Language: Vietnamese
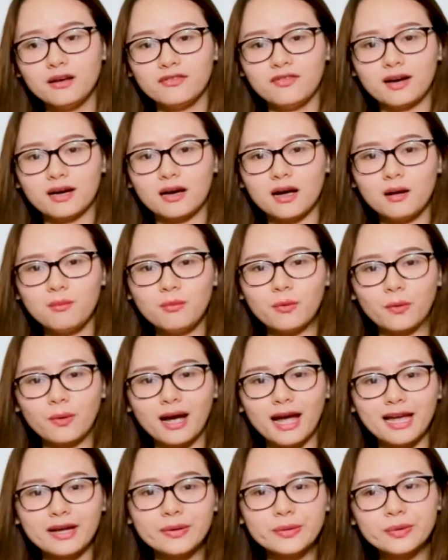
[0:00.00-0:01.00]
và có một
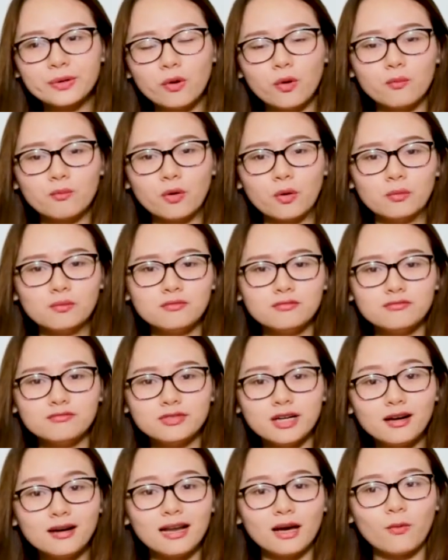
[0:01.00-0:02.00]
cái cuối cùng cũng
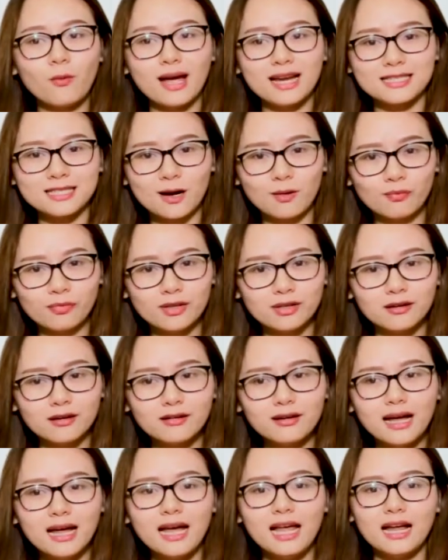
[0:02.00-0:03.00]
rất là quan trọng
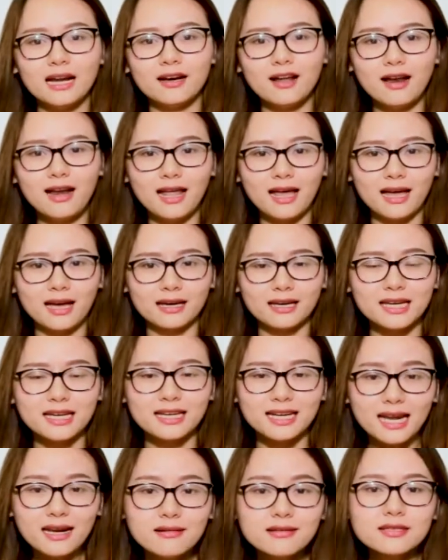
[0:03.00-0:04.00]
nữa đó đó là cái
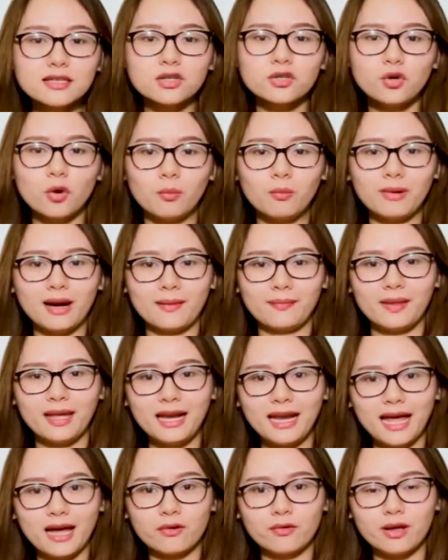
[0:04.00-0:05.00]
cách sử dụng làm thế
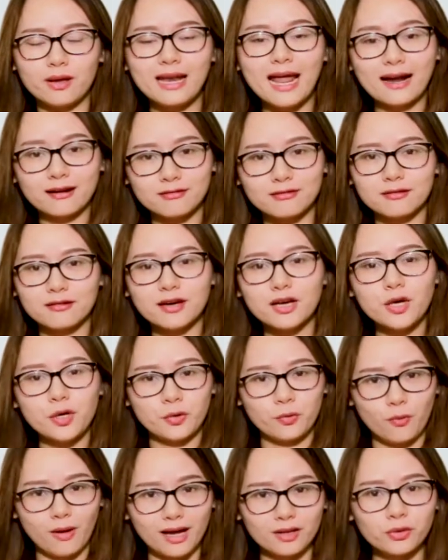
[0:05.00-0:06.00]
nào để đạt được cái
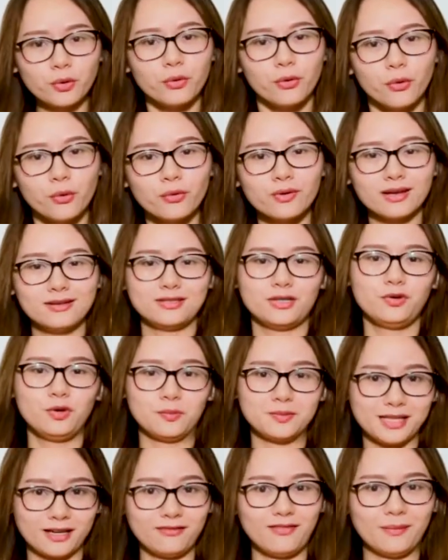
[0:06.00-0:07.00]
hiệu quả tối ưu khi sử
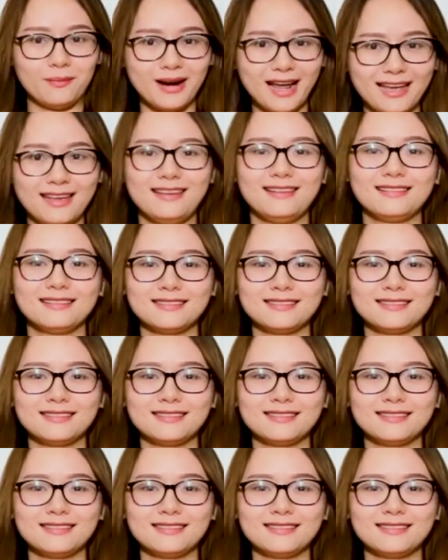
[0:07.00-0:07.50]
dụng sản phẩm này